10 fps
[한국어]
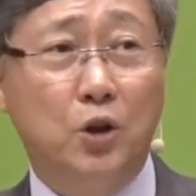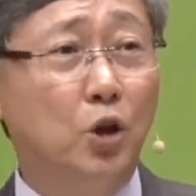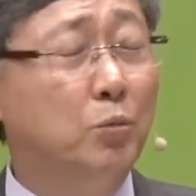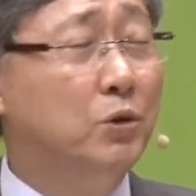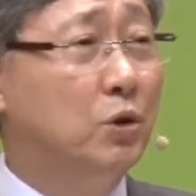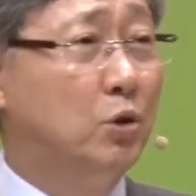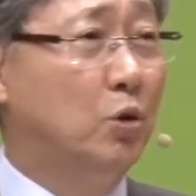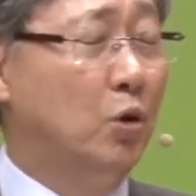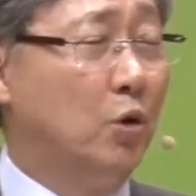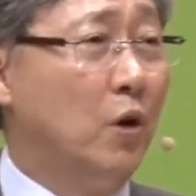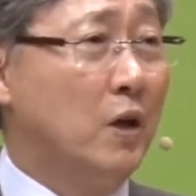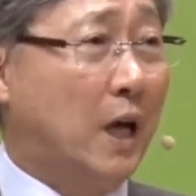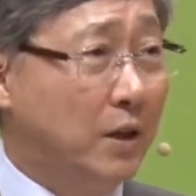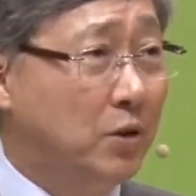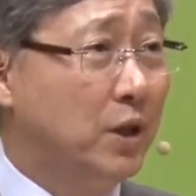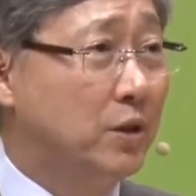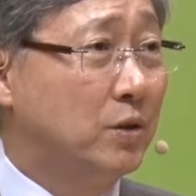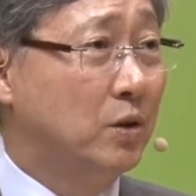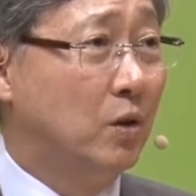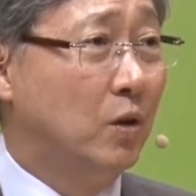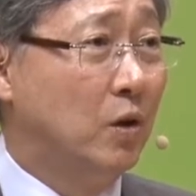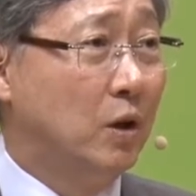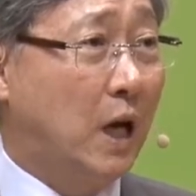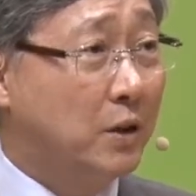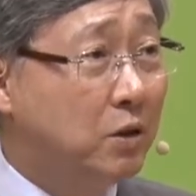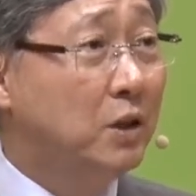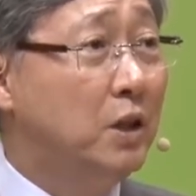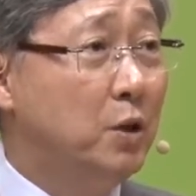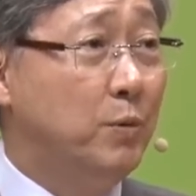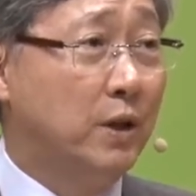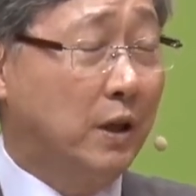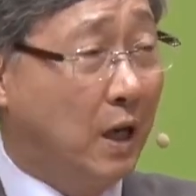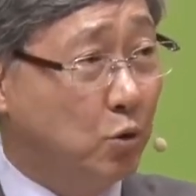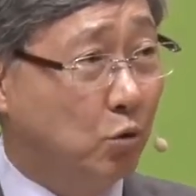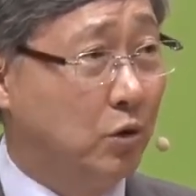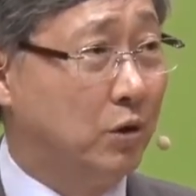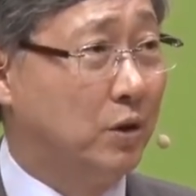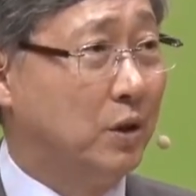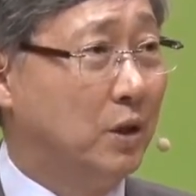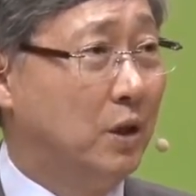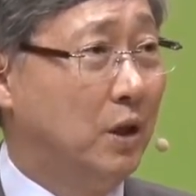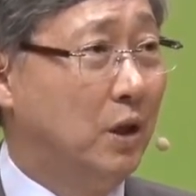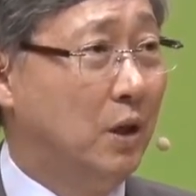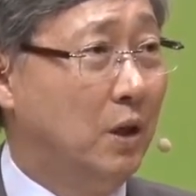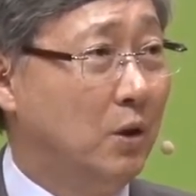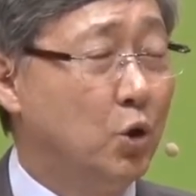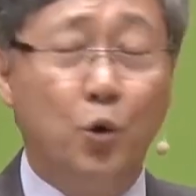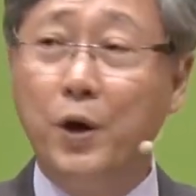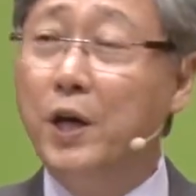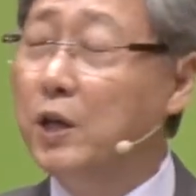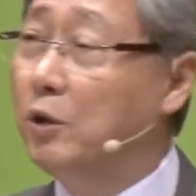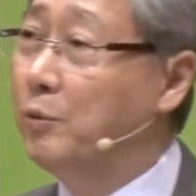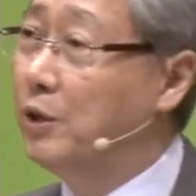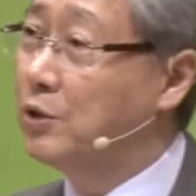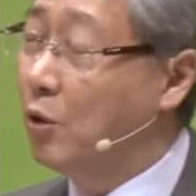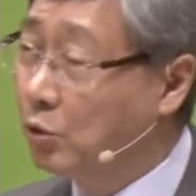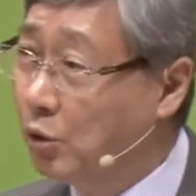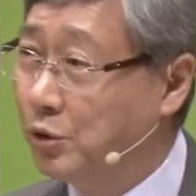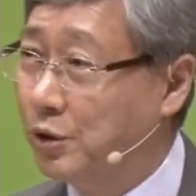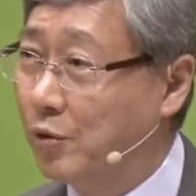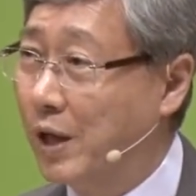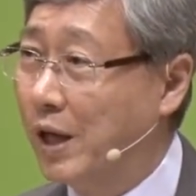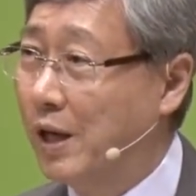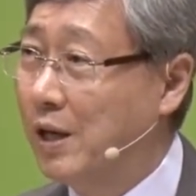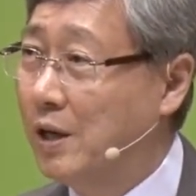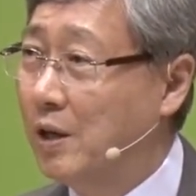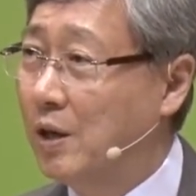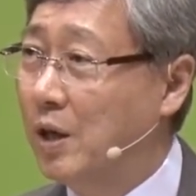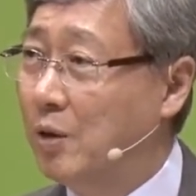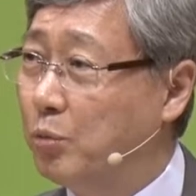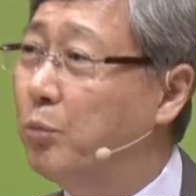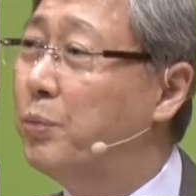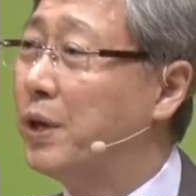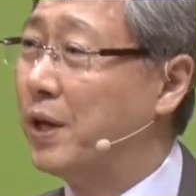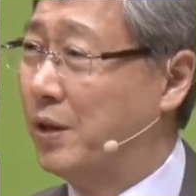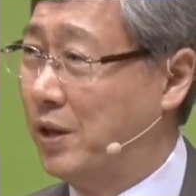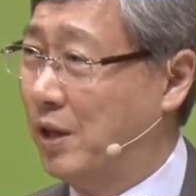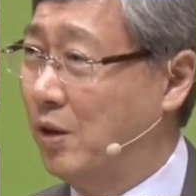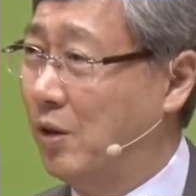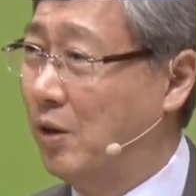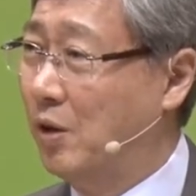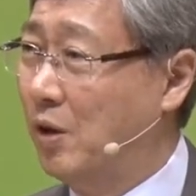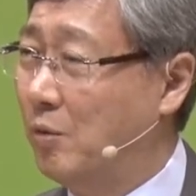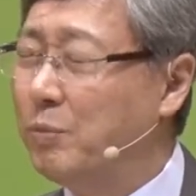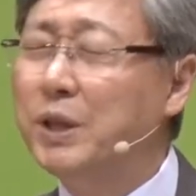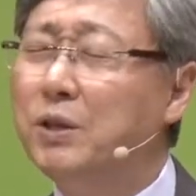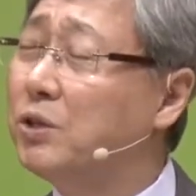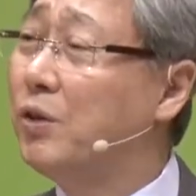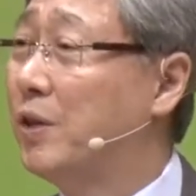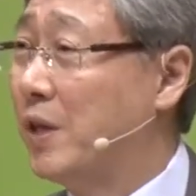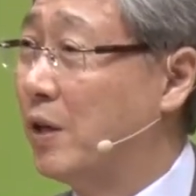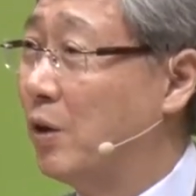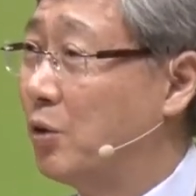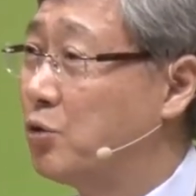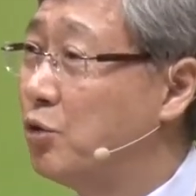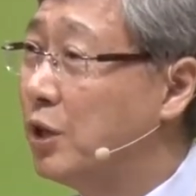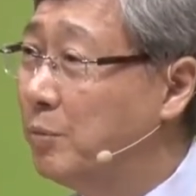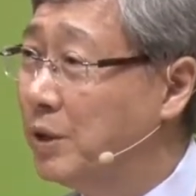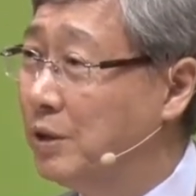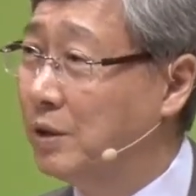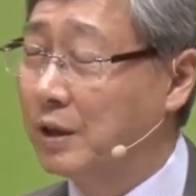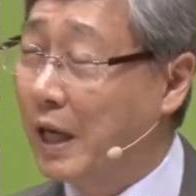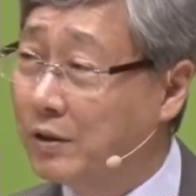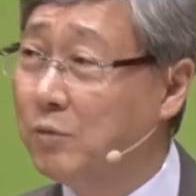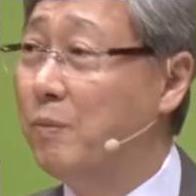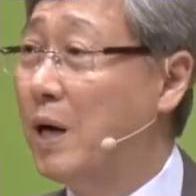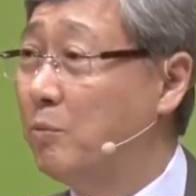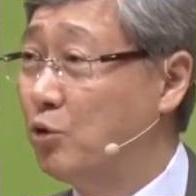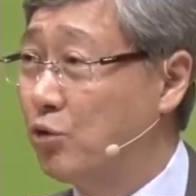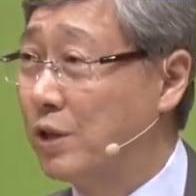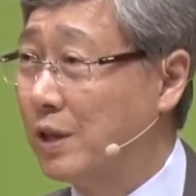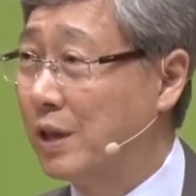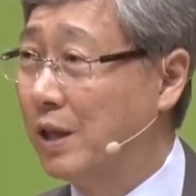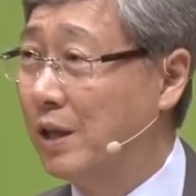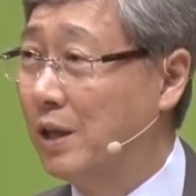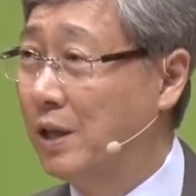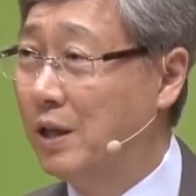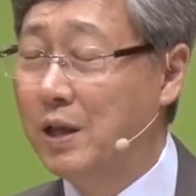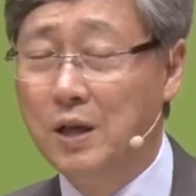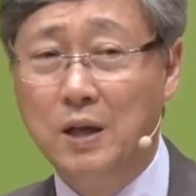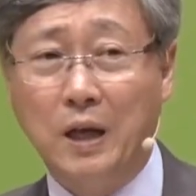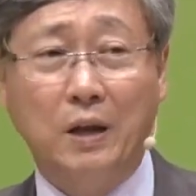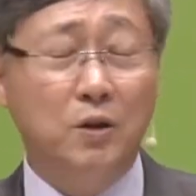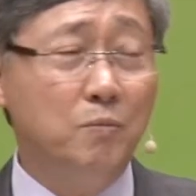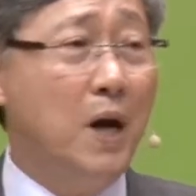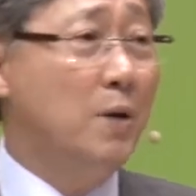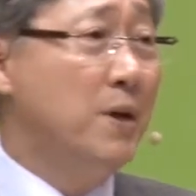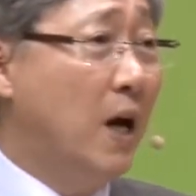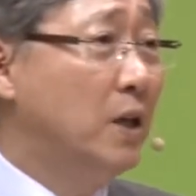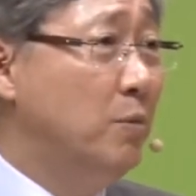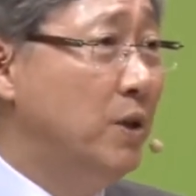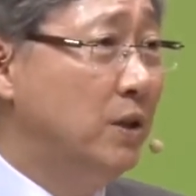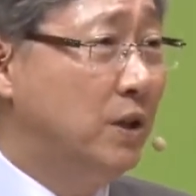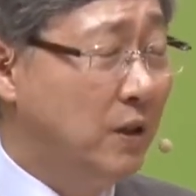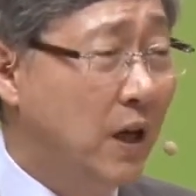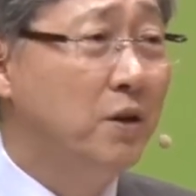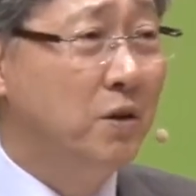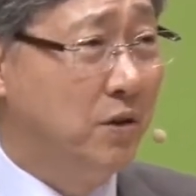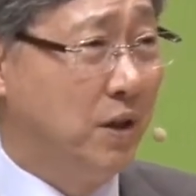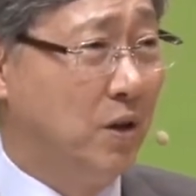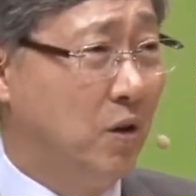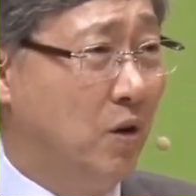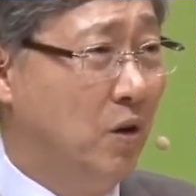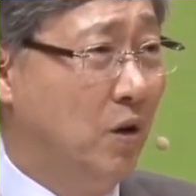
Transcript: 여러분들도 가정에서 가정일이면 가족들, 교회 일이면 성도들과 분별해야 돼요. 믿으셔야 돼요. 주님은 같은 마음을 주신다. 같은 마음이 아니면 기다려야 돼요.